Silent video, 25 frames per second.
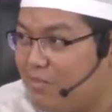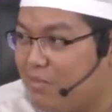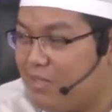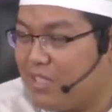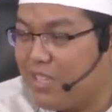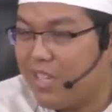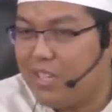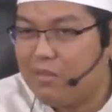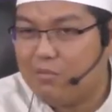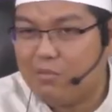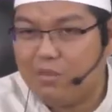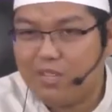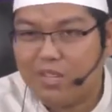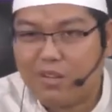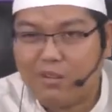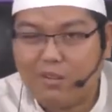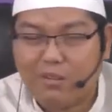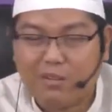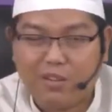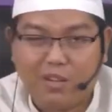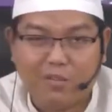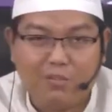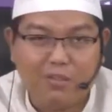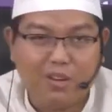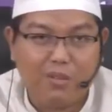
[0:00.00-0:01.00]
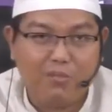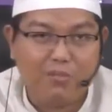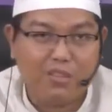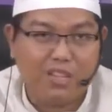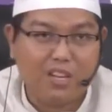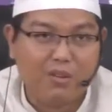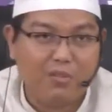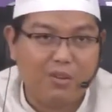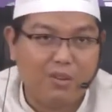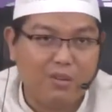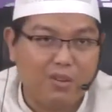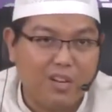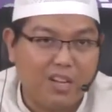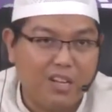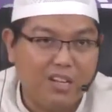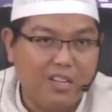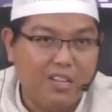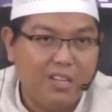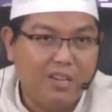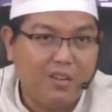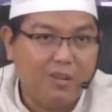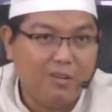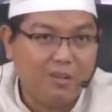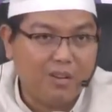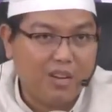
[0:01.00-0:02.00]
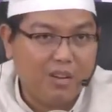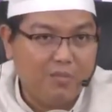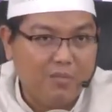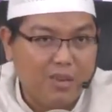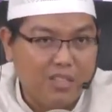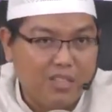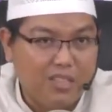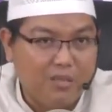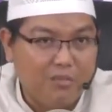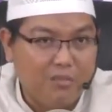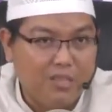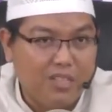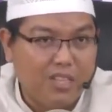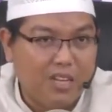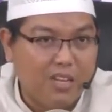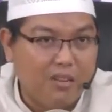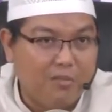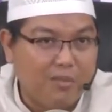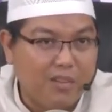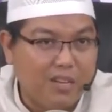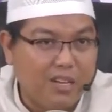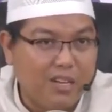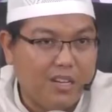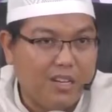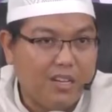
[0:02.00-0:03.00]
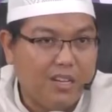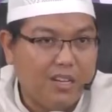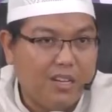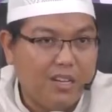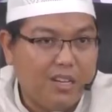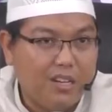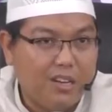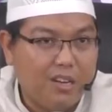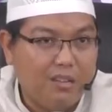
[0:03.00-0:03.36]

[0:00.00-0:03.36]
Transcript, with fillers: Minta ibu yang enggak boleh minta kepada orang orang mati, minta kepada